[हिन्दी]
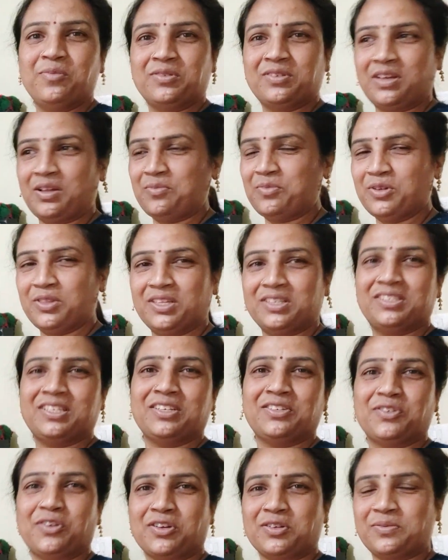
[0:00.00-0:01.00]
मुस्कान बहुत अच्छा
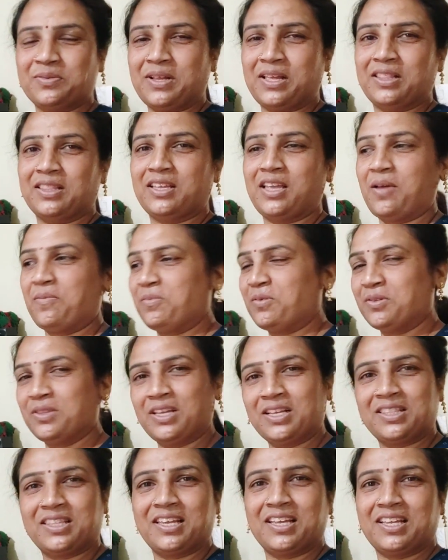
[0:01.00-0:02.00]
शॉर्ट्स बनाती है आप लोग
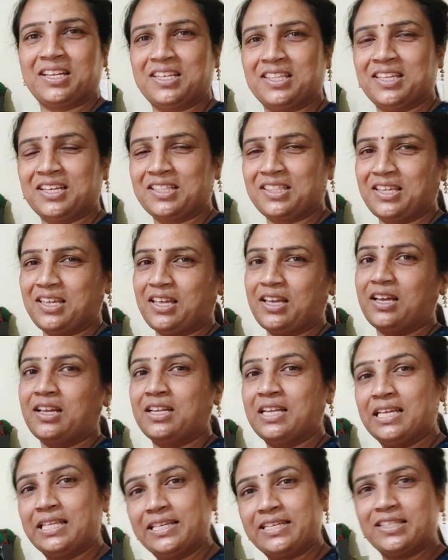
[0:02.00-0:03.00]
देखते हैं कि नहीं देखते हैं अगर
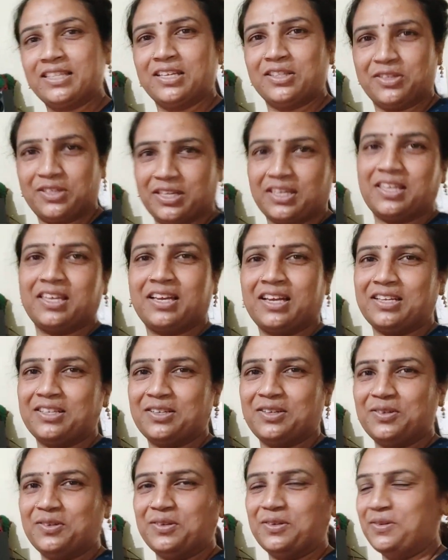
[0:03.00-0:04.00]
नहीं देखते तो देखिएगा
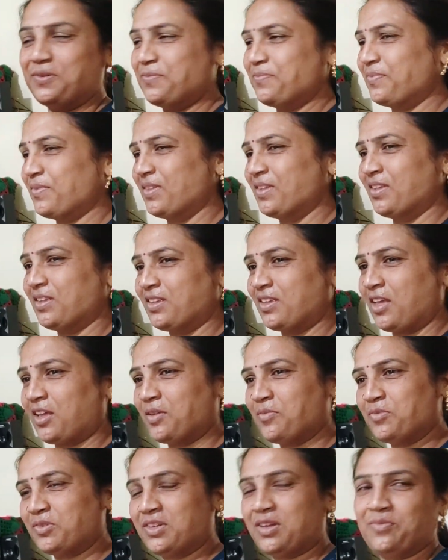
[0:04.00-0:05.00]
जरूर
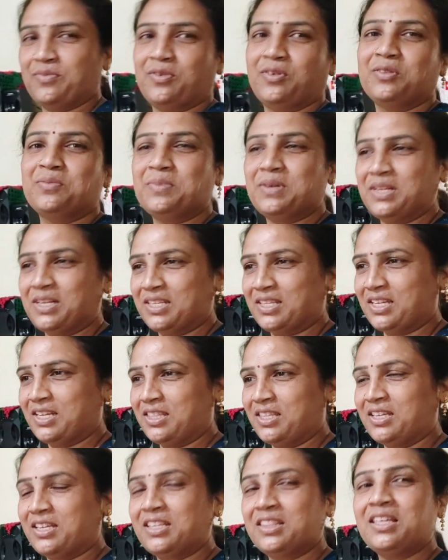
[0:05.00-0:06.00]
लेकिन मुस्कान बहुत मेहनत
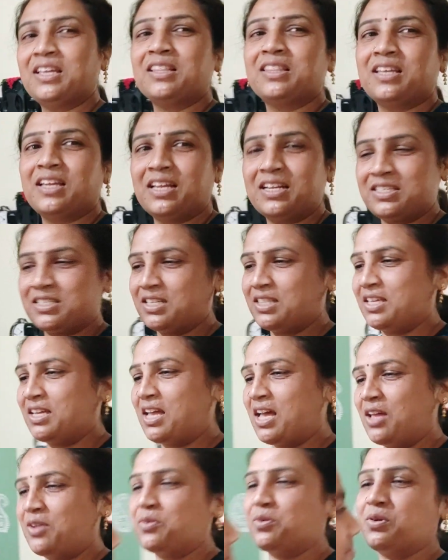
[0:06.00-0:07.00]
करती है कितना देर से
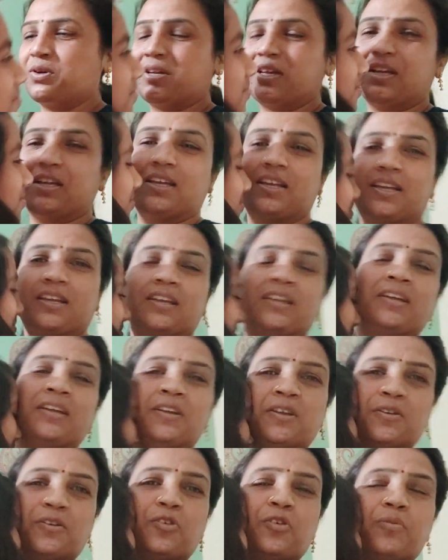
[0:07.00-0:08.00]
तैयार होके
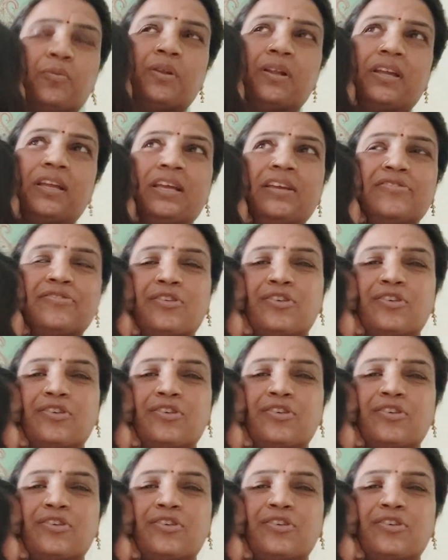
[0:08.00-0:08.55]
घूम रही है